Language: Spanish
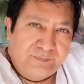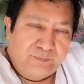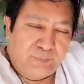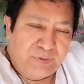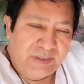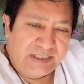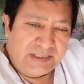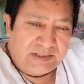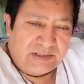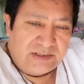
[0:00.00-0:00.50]

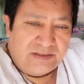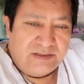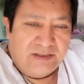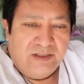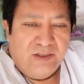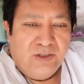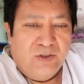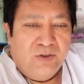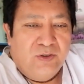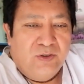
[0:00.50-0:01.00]
pues,
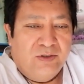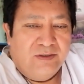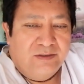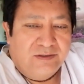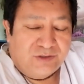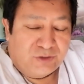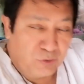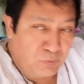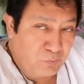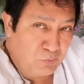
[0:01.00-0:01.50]

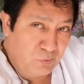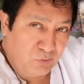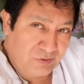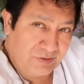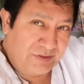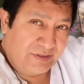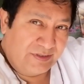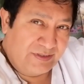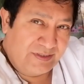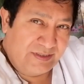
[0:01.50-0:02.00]
son
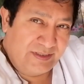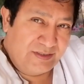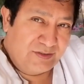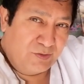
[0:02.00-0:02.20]
muchas, ¿eh?